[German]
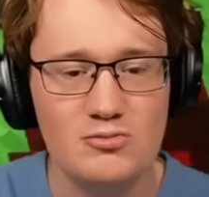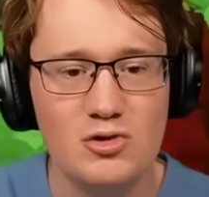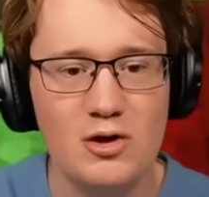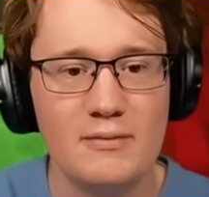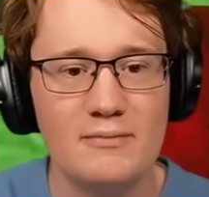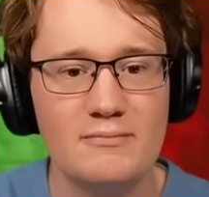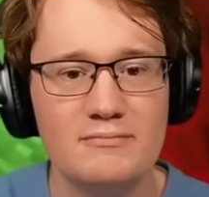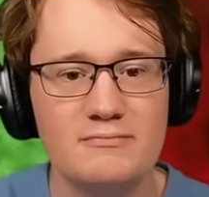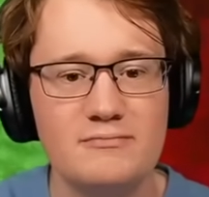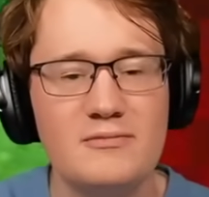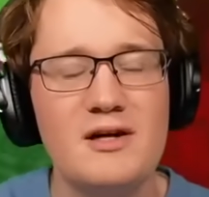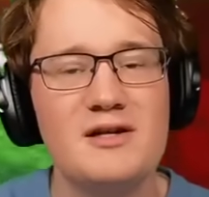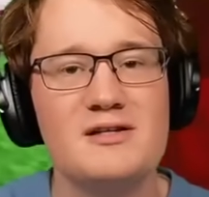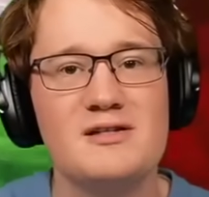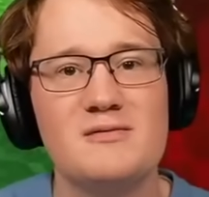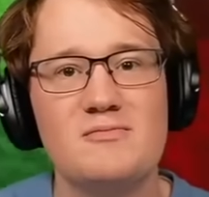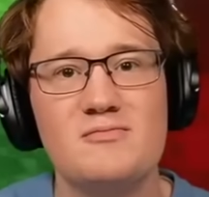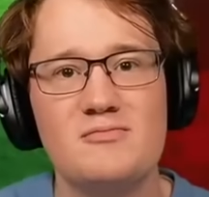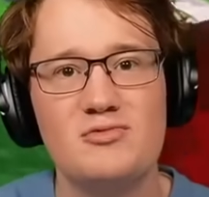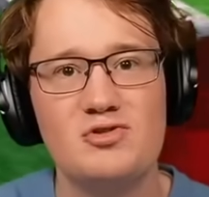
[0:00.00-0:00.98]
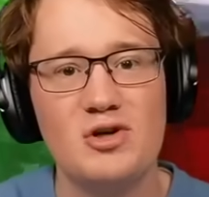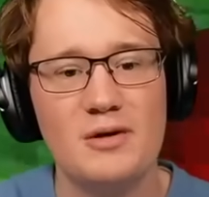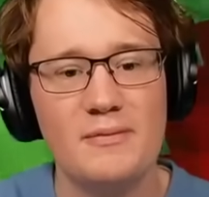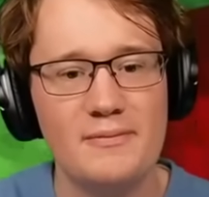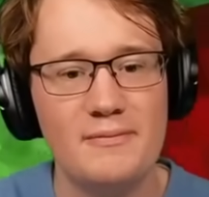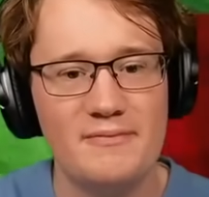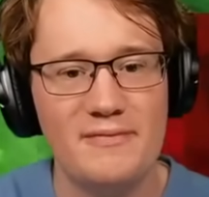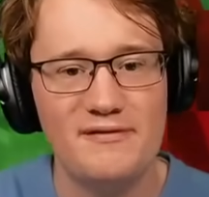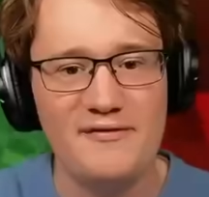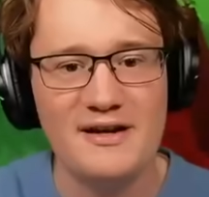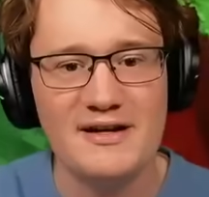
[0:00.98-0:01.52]
Ja, nice.
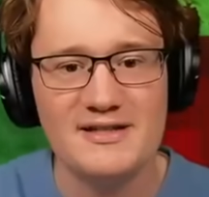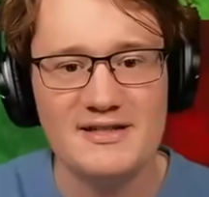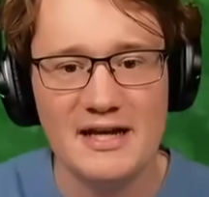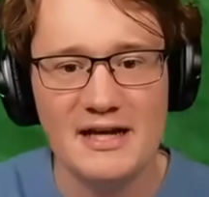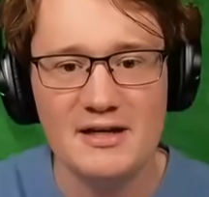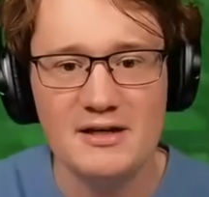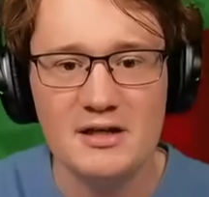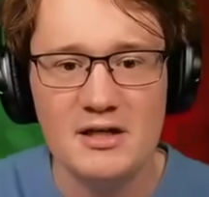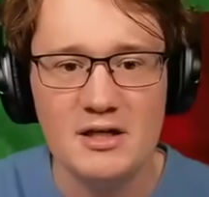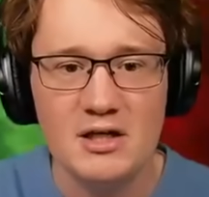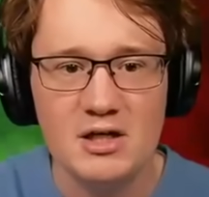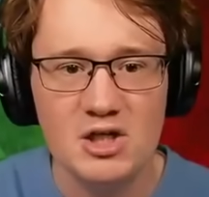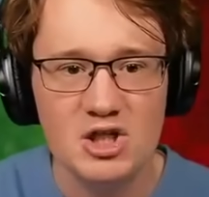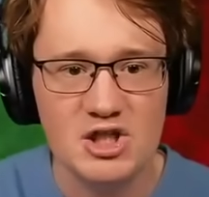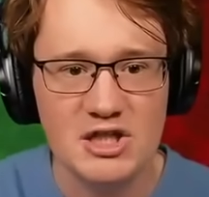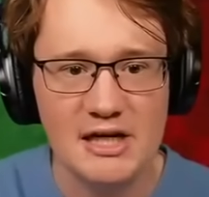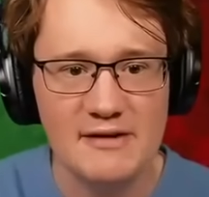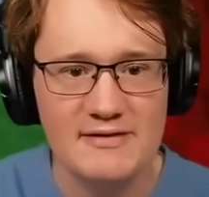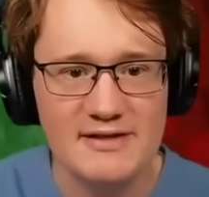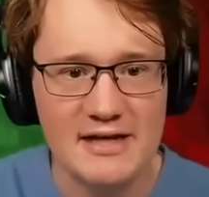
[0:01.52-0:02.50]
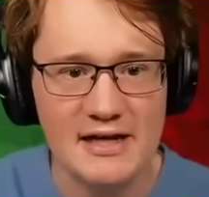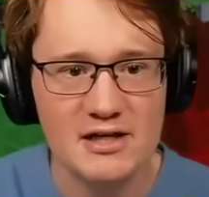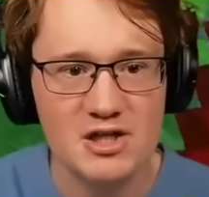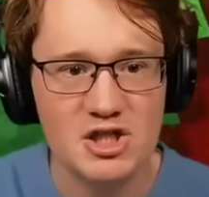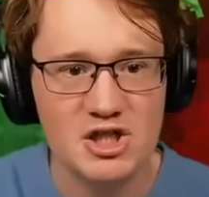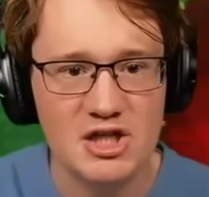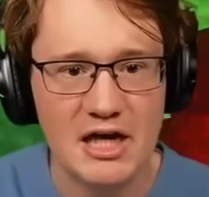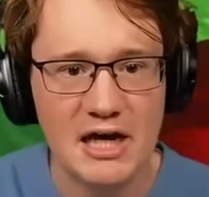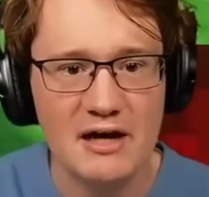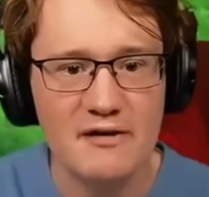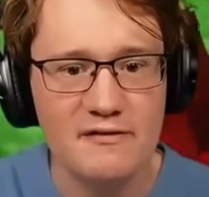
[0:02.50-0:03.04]
Top, perfekt. Dann stellen wir jetzt alles
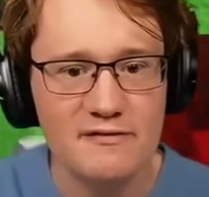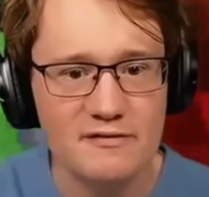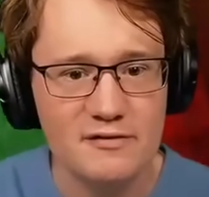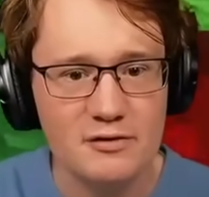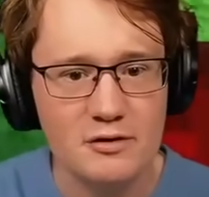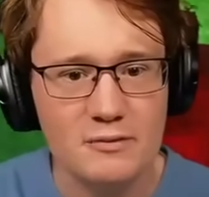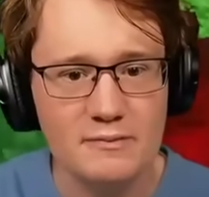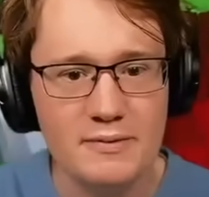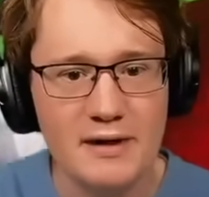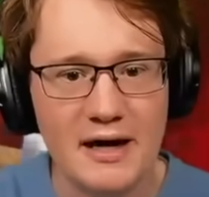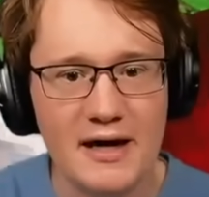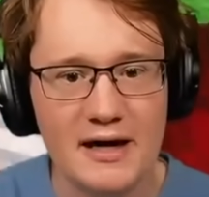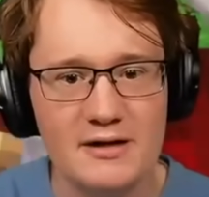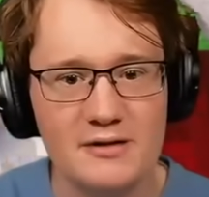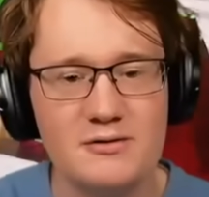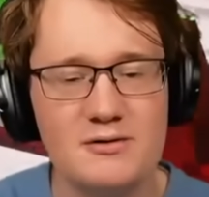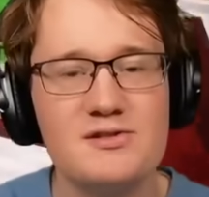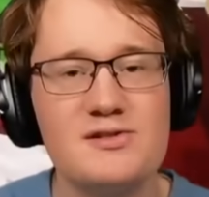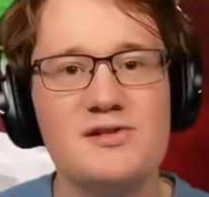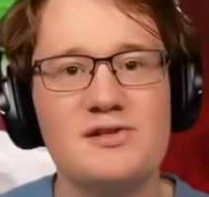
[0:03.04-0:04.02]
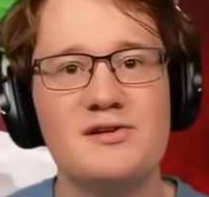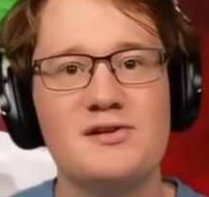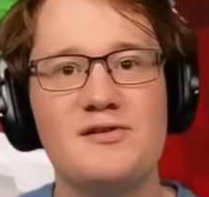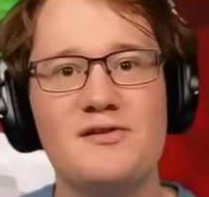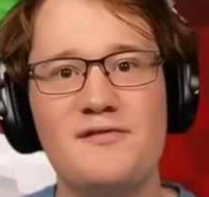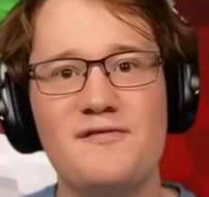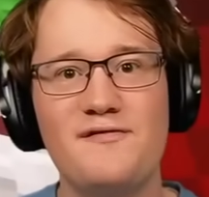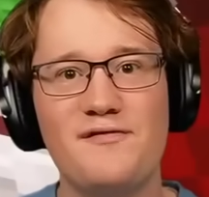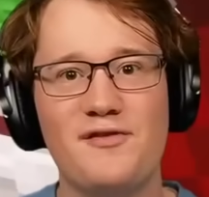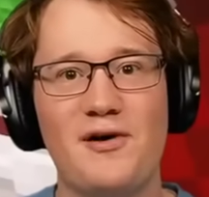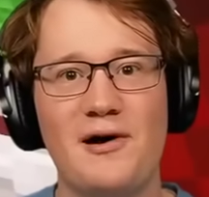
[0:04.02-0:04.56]
scharf und bereiten uns
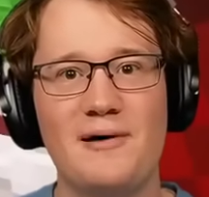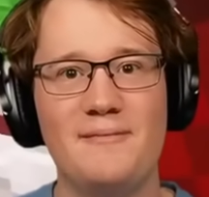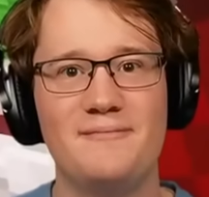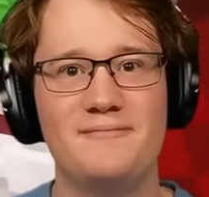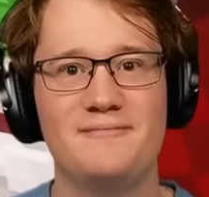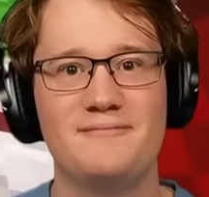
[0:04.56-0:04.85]
vor.